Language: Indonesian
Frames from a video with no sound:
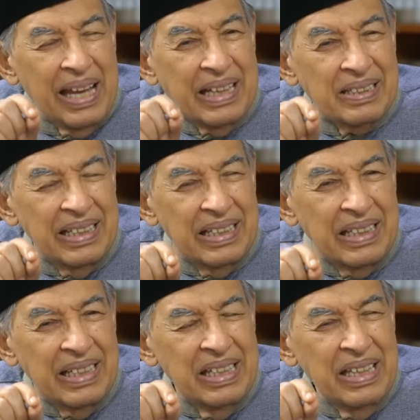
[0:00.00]
ayat
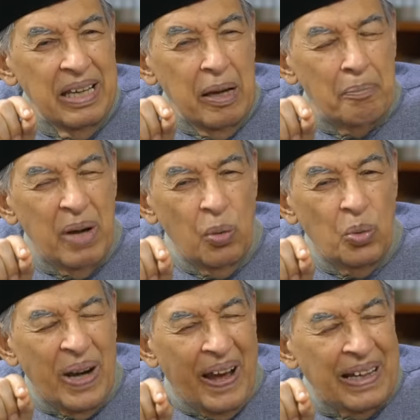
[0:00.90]
ini
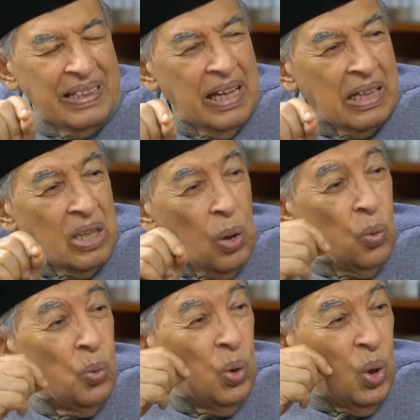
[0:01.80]
menggunakan kata
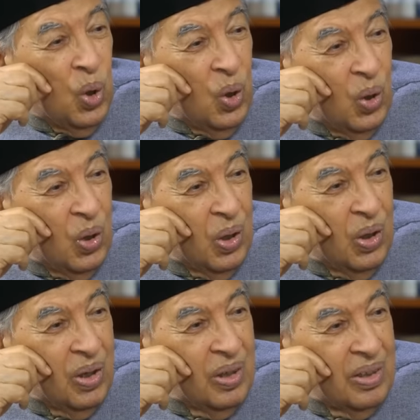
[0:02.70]
kul.
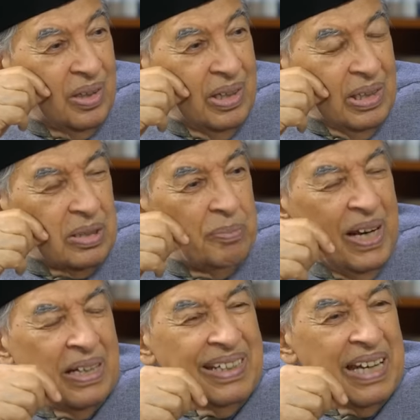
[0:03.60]

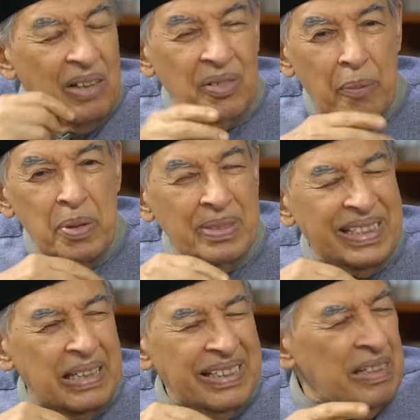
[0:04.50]
Sebenarnya kalau Abi
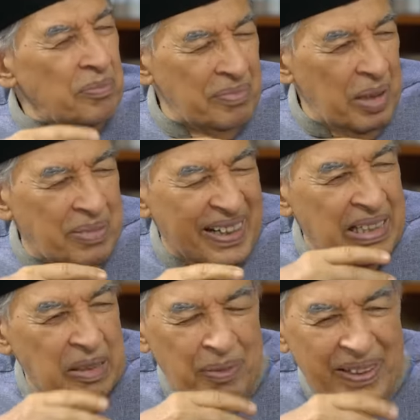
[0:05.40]
misalkan
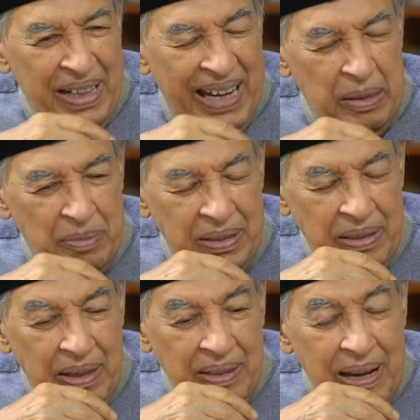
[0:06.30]
berkata pada Nana
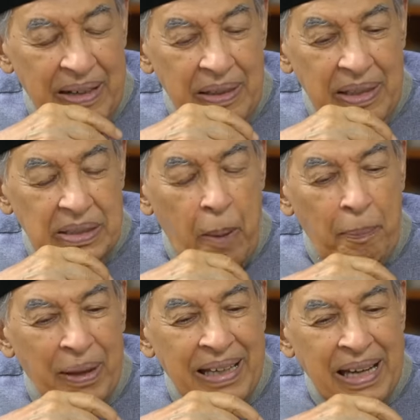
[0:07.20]
begini, Nan
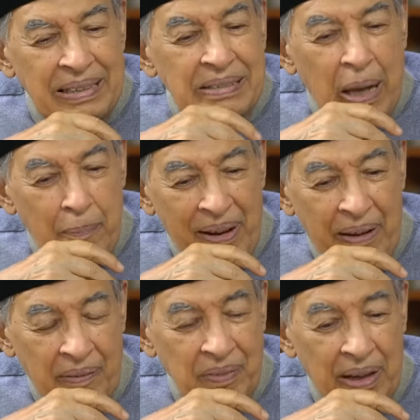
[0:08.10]
sampaikan
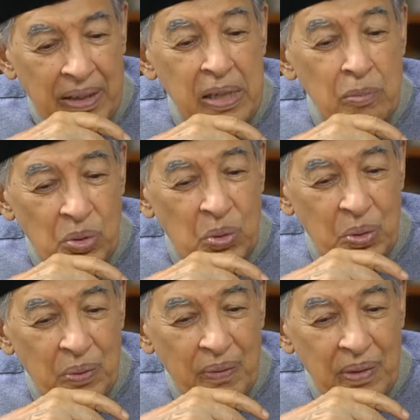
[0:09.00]
sama
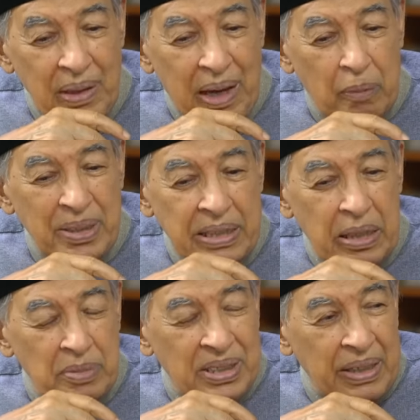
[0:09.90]
adikmu, Abi
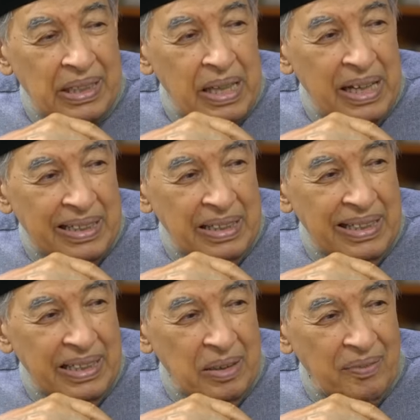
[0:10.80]
tidak bisa datang hari ini.